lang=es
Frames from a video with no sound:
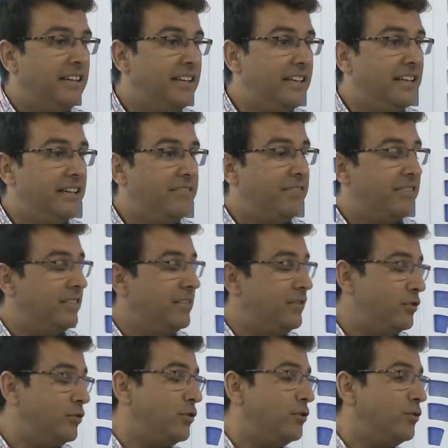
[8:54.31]
Y
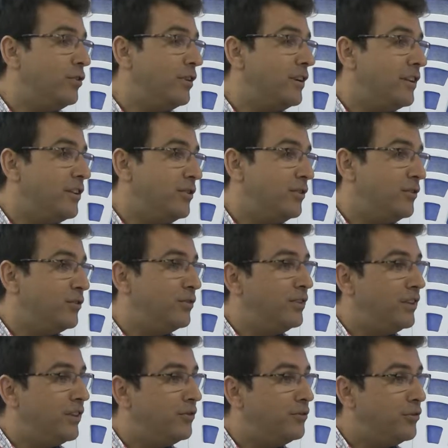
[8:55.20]
yo tengo relación
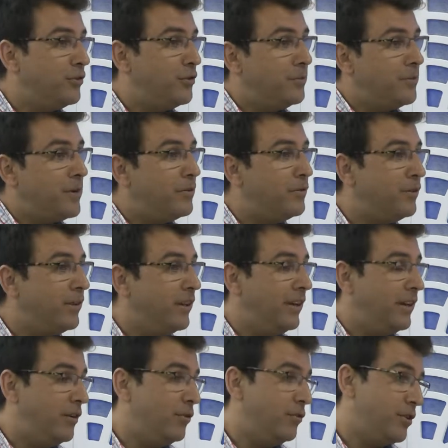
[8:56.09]
con la otros hermanos,
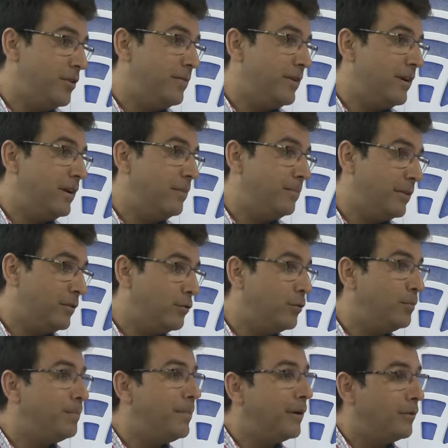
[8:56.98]
lo lleva el
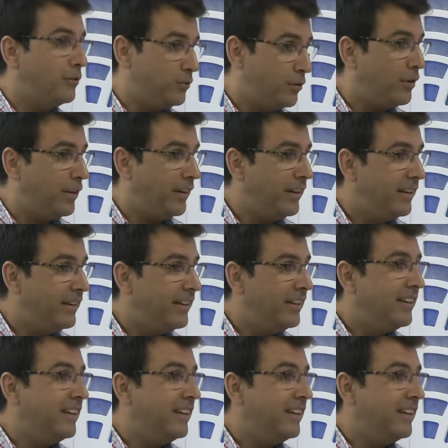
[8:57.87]
pastor Paco Torres